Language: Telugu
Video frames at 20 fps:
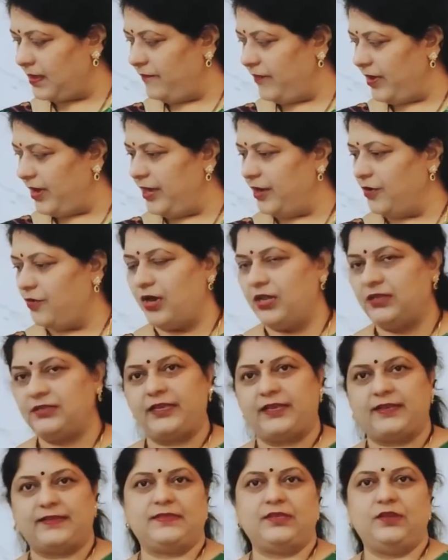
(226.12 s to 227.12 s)
ఇవన్నీ కూడా
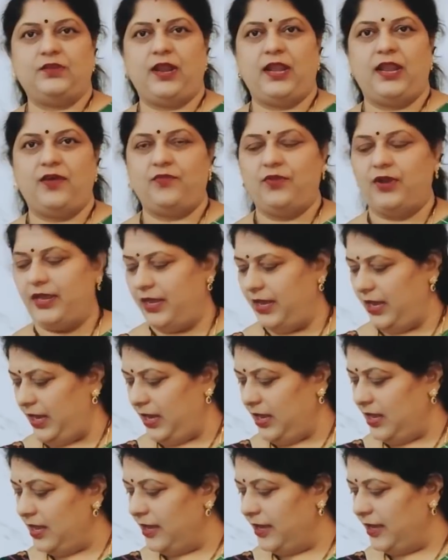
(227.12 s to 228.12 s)
చెక్స్లో అలా ఉన్నాయి
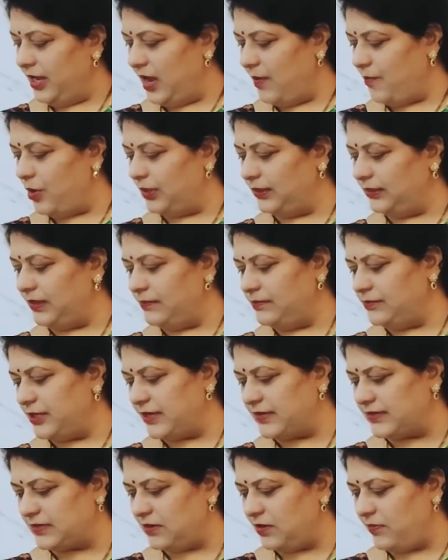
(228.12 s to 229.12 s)
ఇంకా మొత్తం
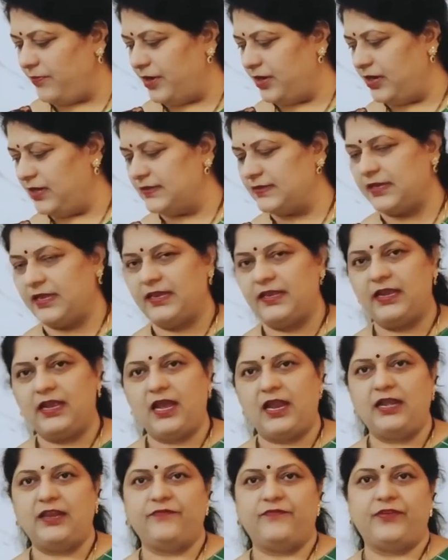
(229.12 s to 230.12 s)
చెక్స్లో మీకు డిజైన్
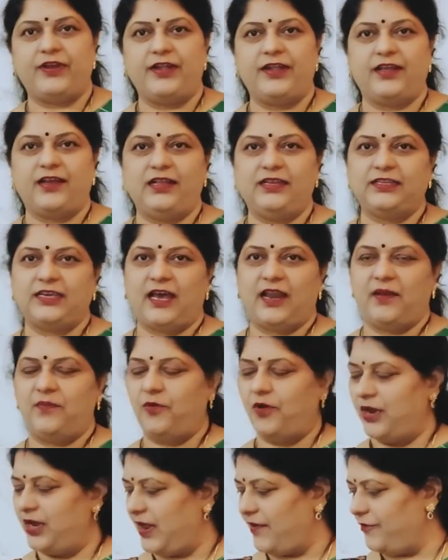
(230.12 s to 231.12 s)
ఇంకా డిఫరెంట్గా చాలా
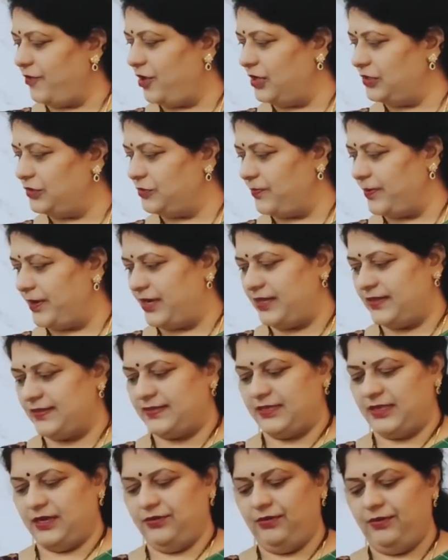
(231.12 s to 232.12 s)
బాగున్నాయి అవి కూడా
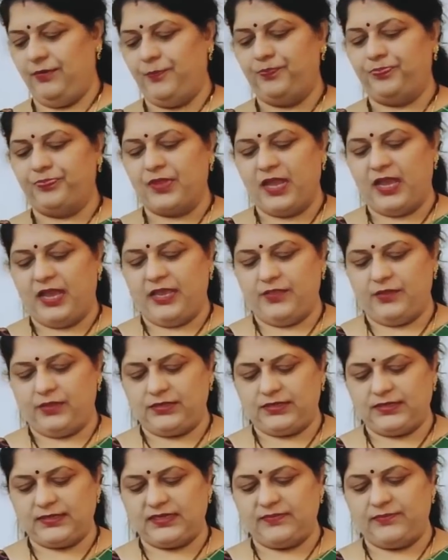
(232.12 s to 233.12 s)
చూపెట్టేస్తాను ఇది
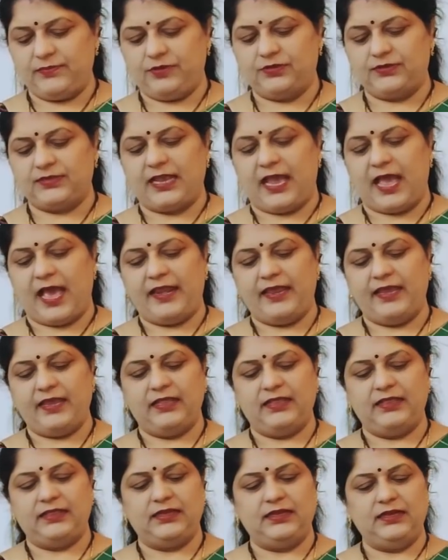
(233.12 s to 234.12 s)
వచ్చేసి మీకు శారీ
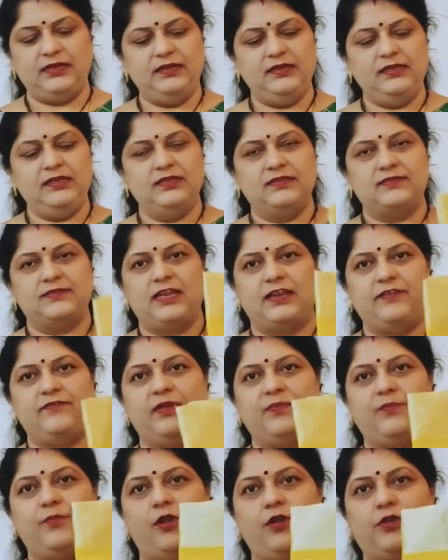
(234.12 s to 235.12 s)
అంతా
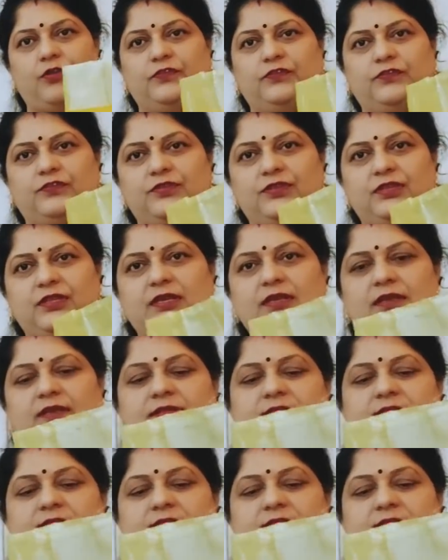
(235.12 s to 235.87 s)
సిల్వర్ బార్డర్ వస్తుంది